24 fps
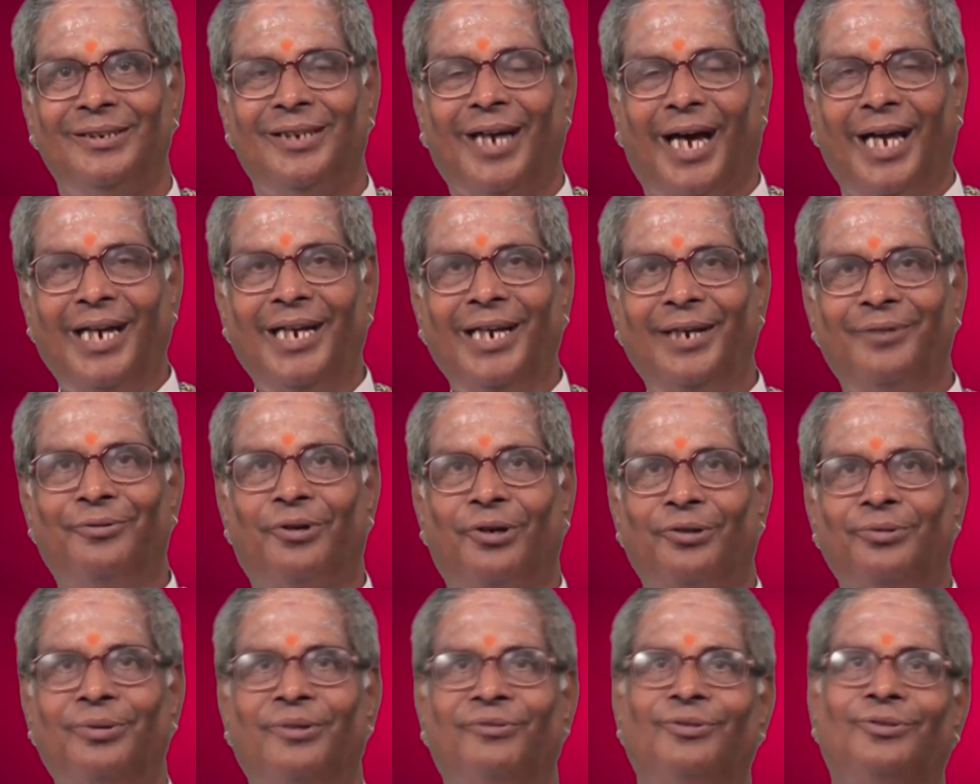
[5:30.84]
దాన్ని
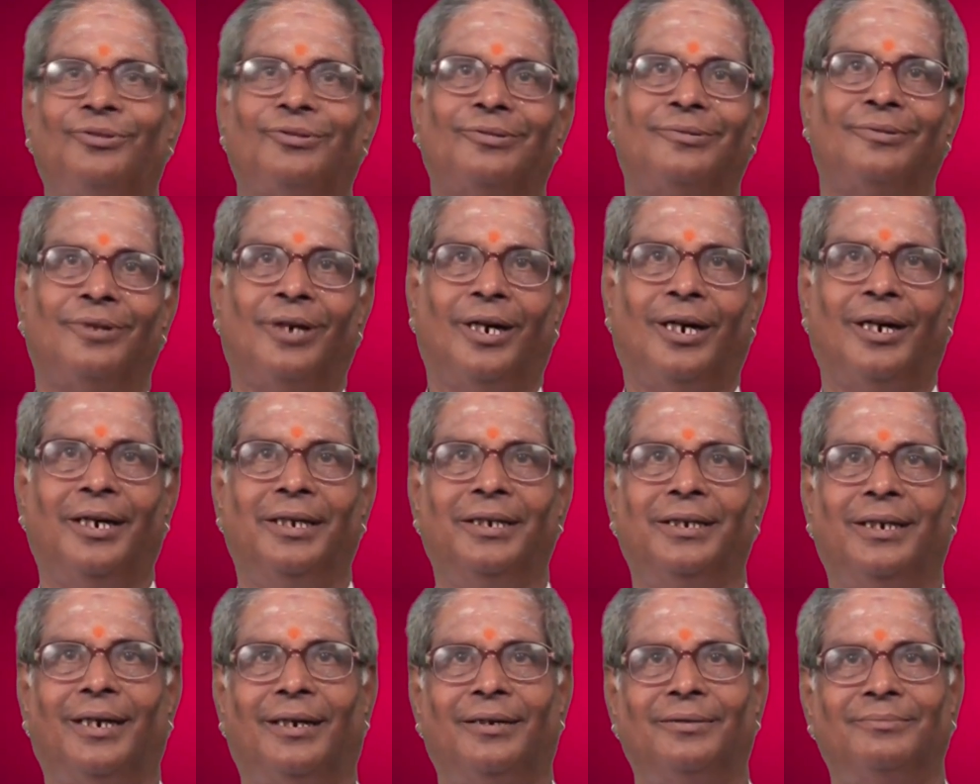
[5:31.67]
నీవు అనుభవించు
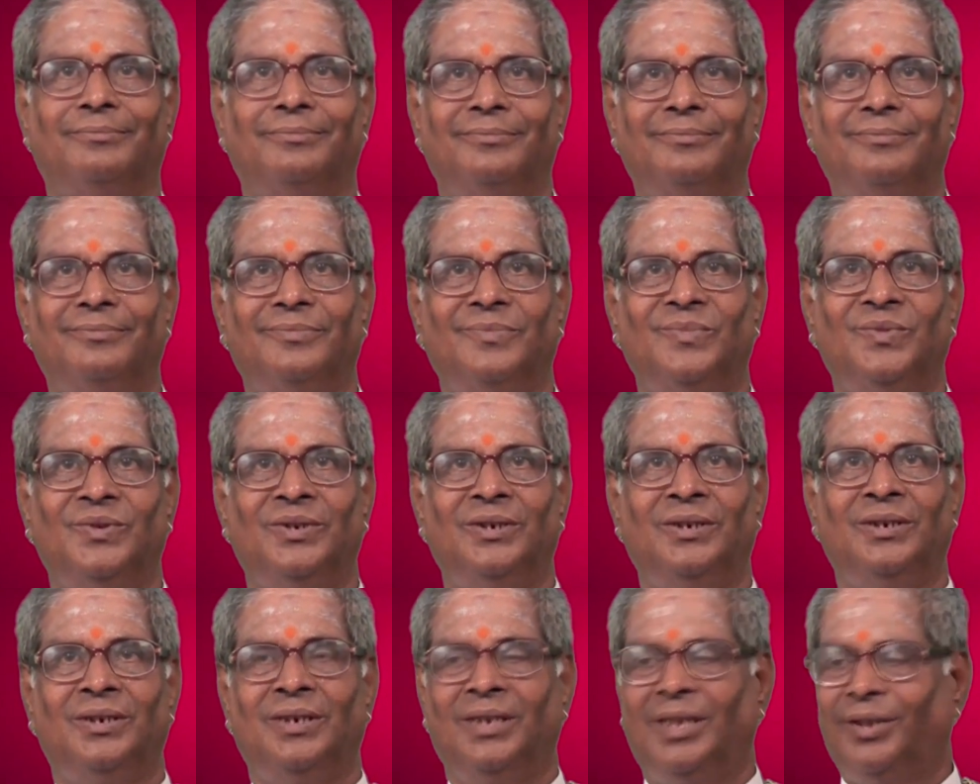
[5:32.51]
హాయిగా
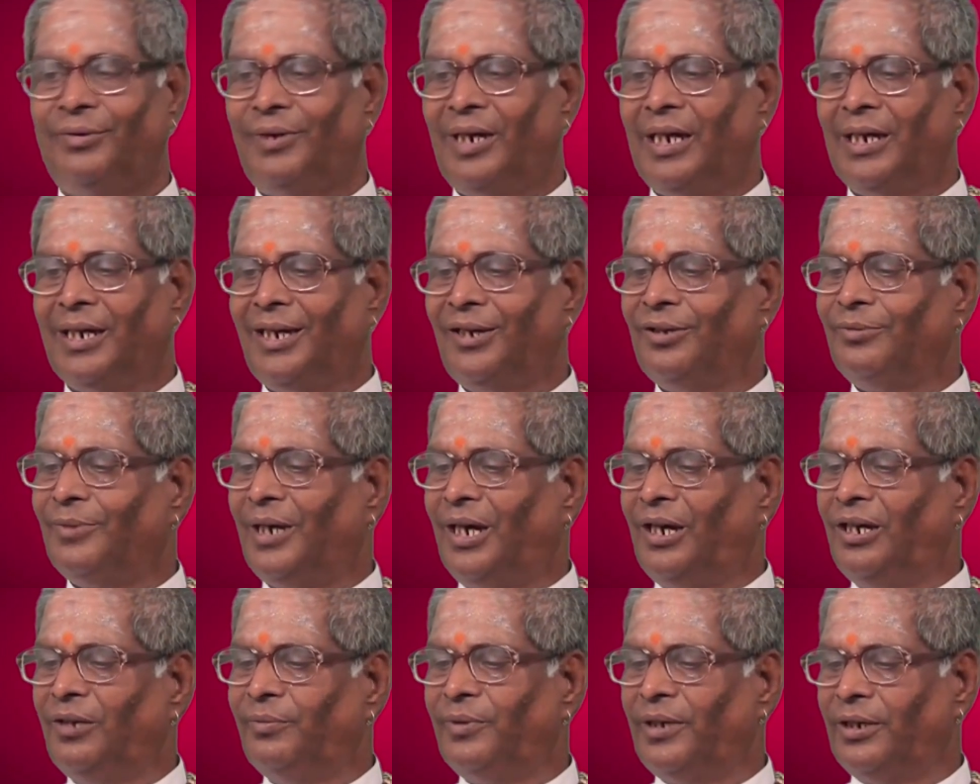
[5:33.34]
వాళ్ళు నాలుగు
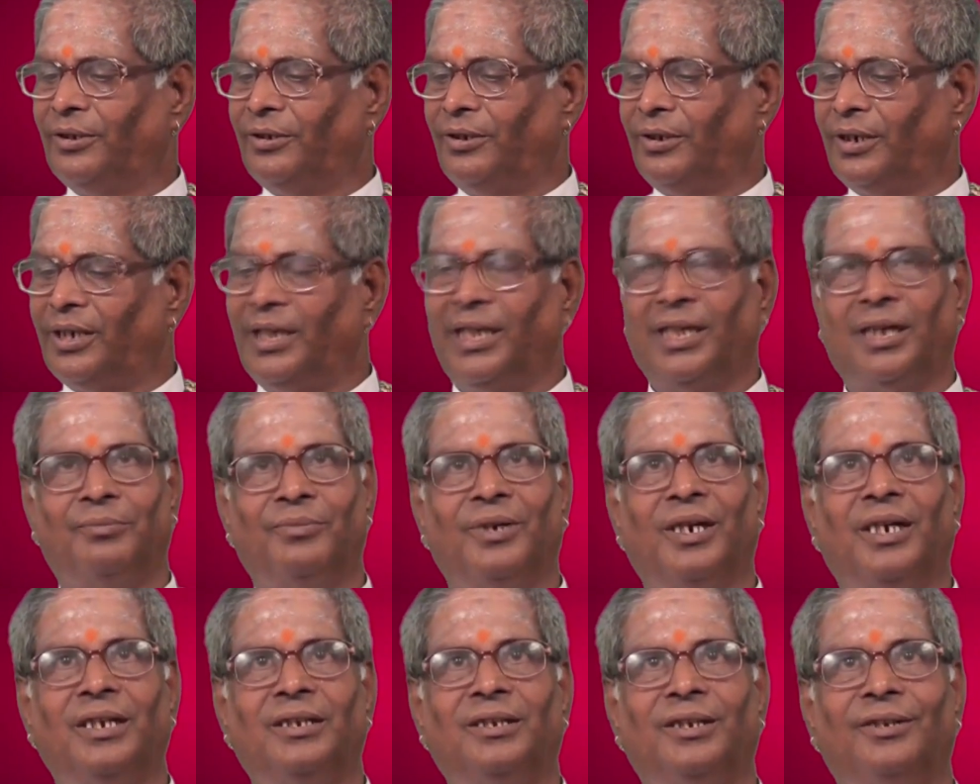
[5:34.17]
మామిడిపళ్ళు దొరికినాయి
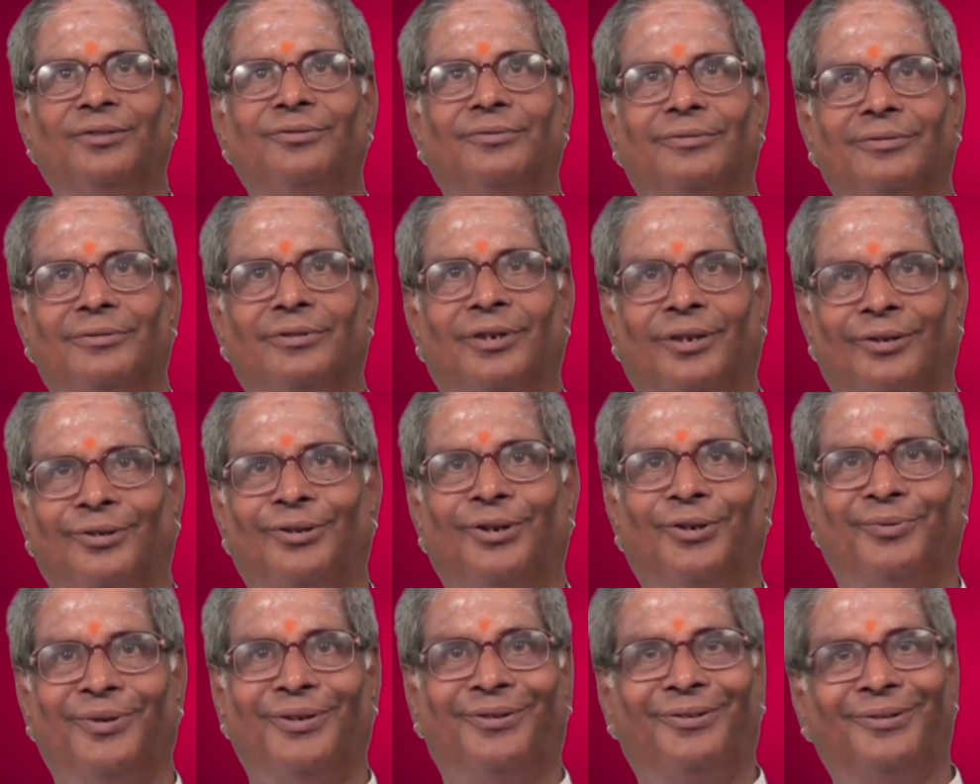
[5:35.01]
కమ్మగా తిను
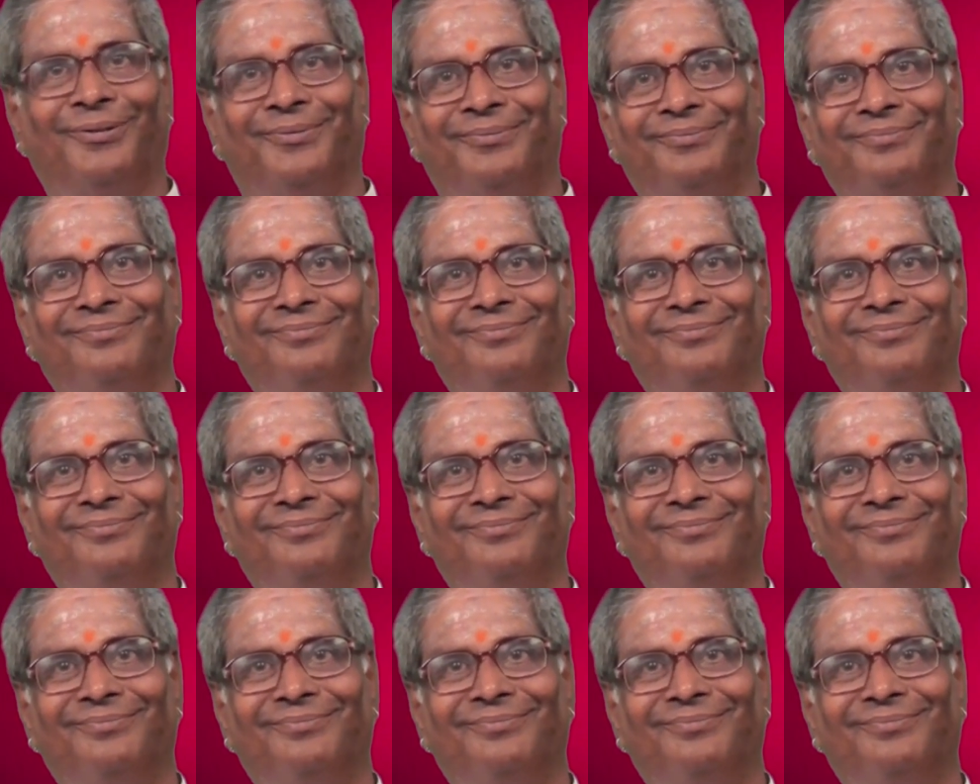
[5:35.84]
నలుగురికి పెట్టు